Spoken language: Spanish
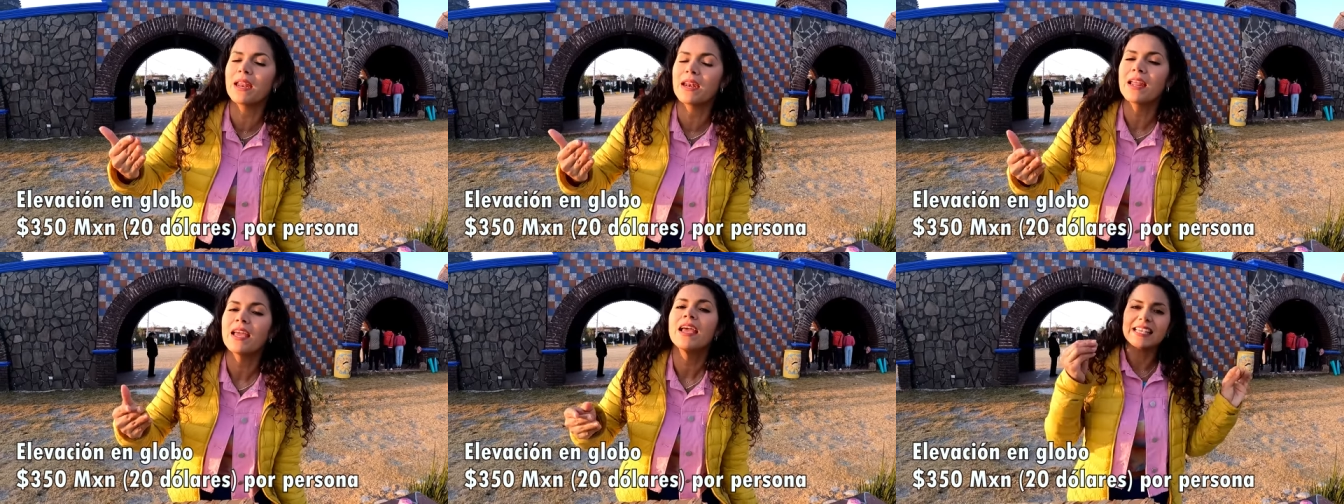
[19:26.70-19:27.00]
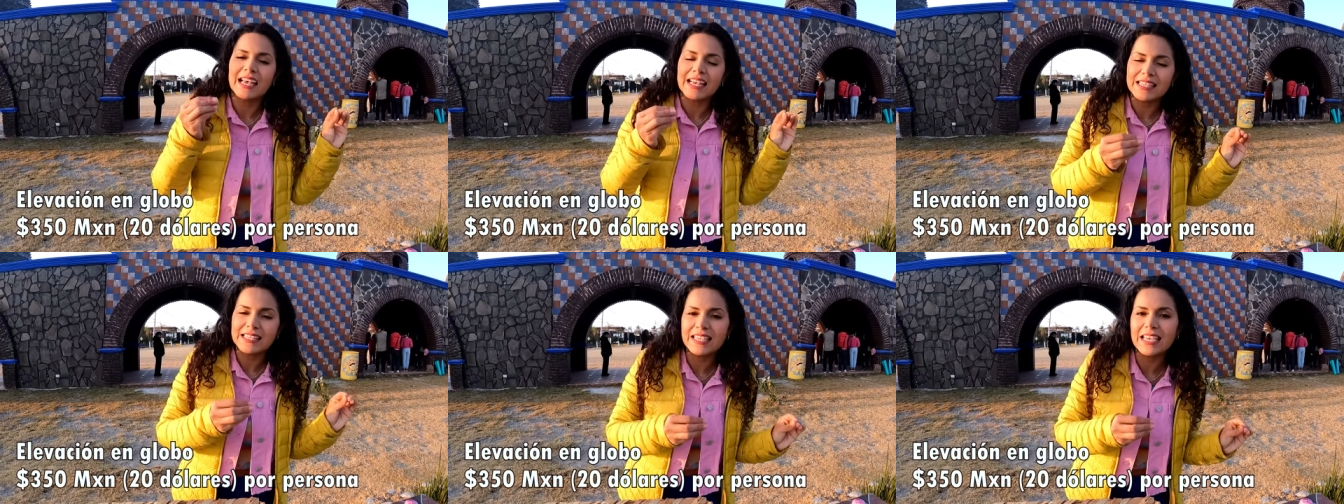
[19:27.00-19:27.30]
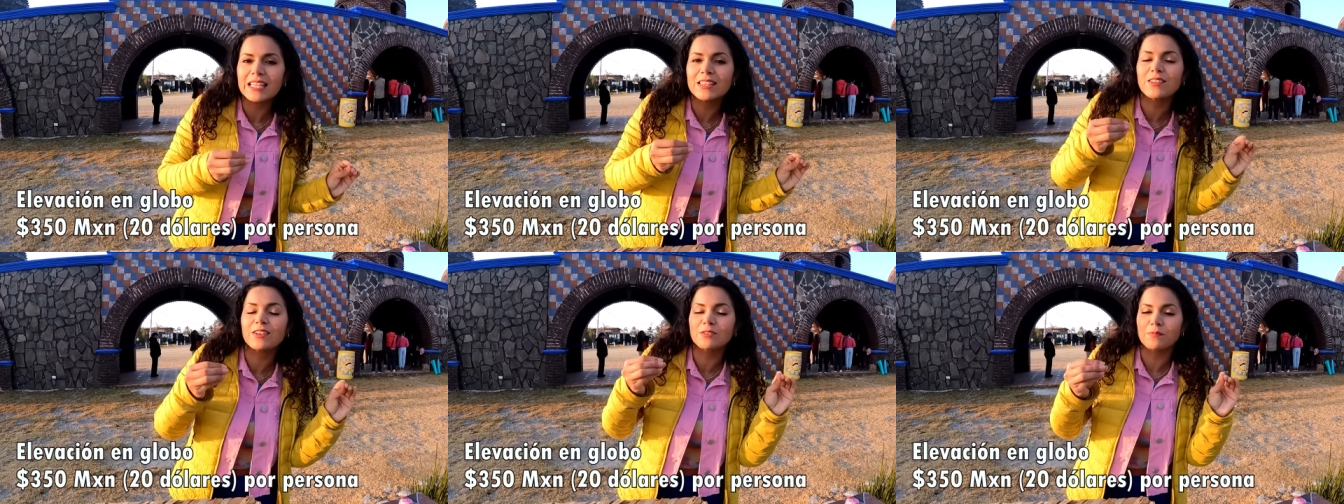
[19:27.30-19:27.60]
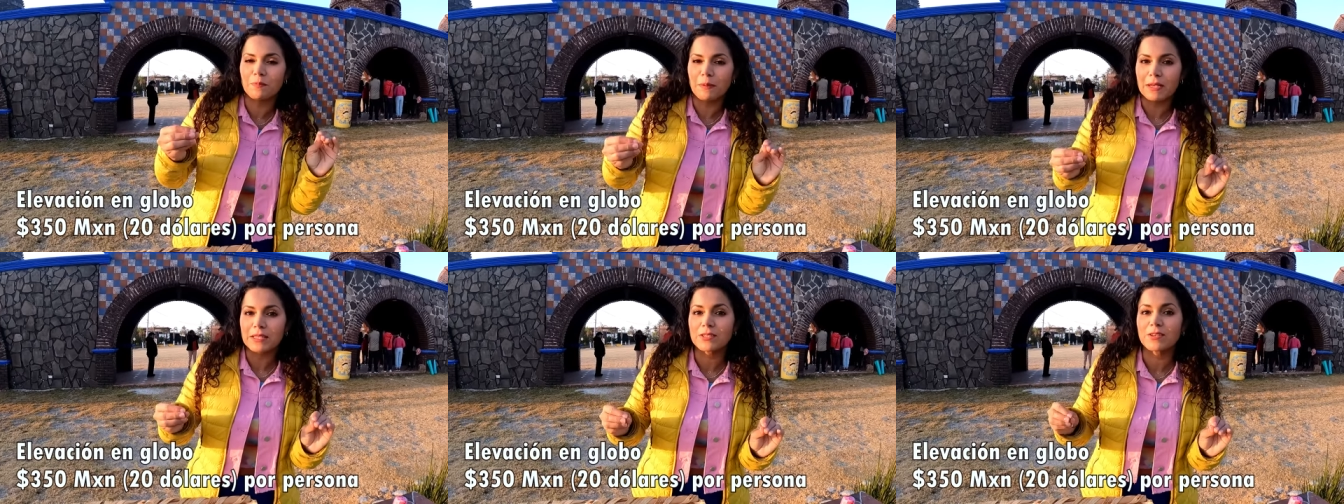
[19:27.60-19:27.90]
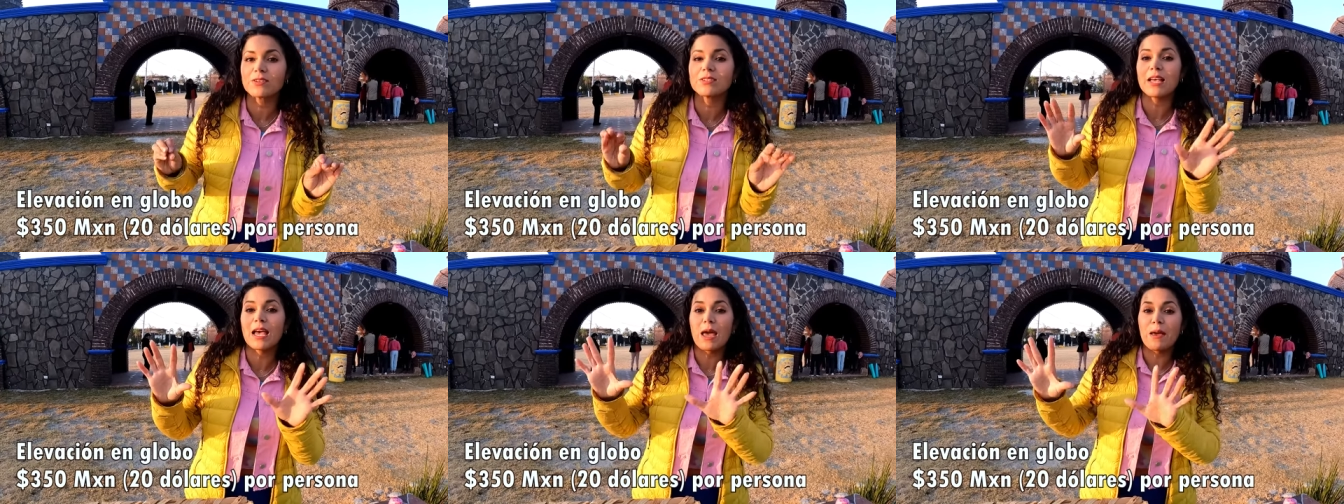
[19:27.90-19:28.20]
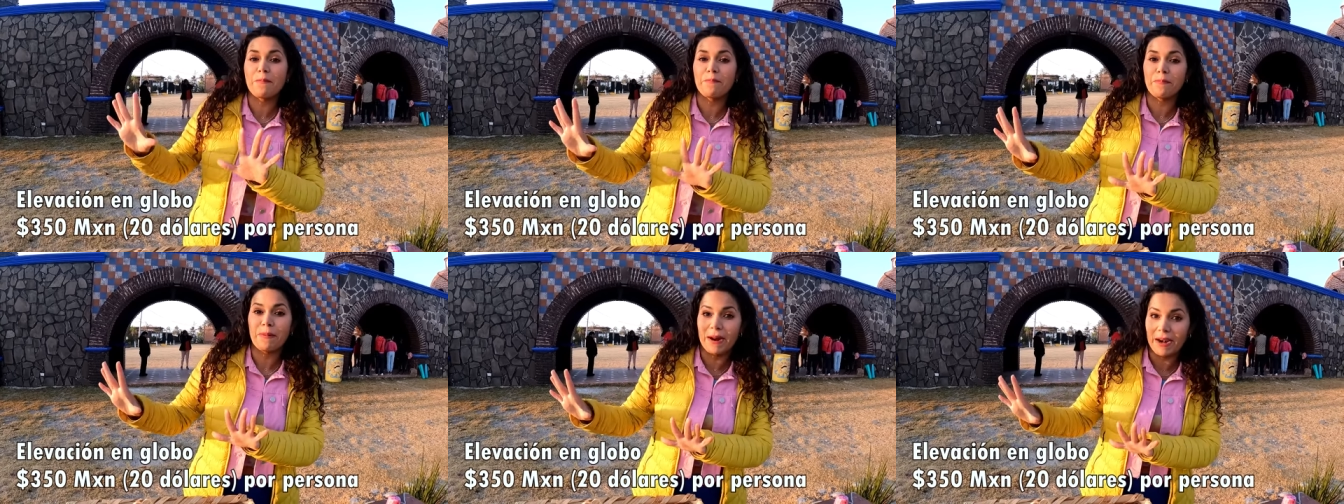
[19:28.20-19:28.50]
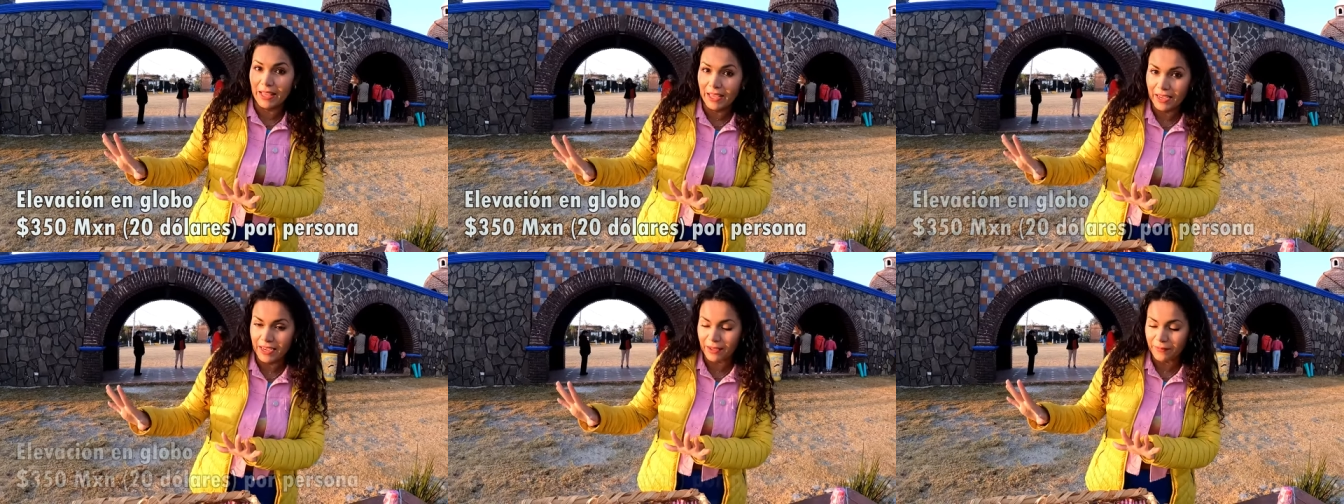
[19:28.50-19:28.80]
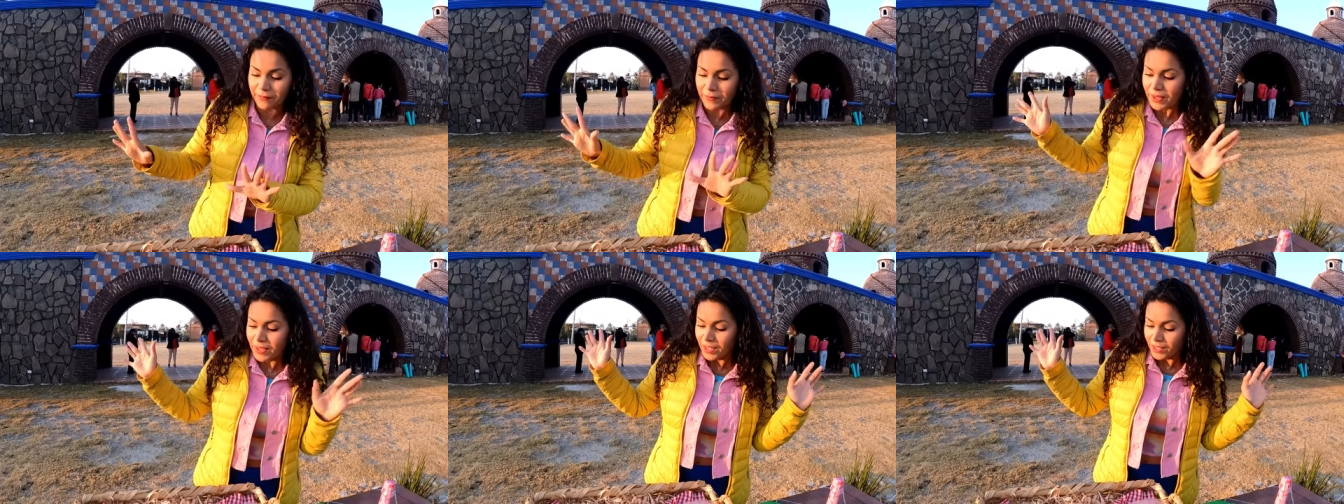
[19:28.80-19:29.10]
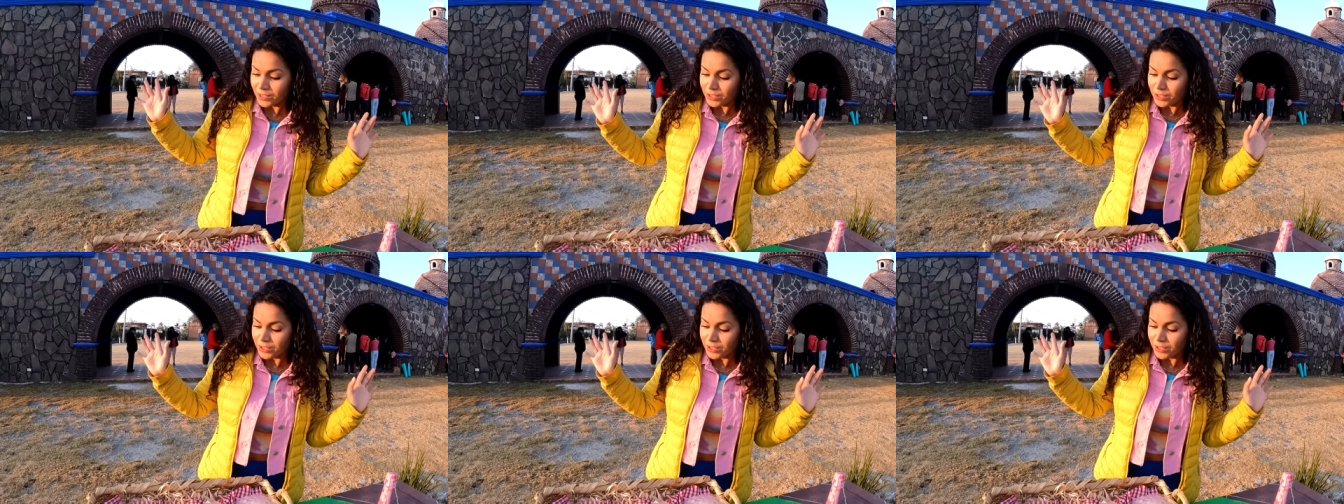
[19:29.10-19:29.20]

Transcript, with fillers: bien 600 pesos en pareja.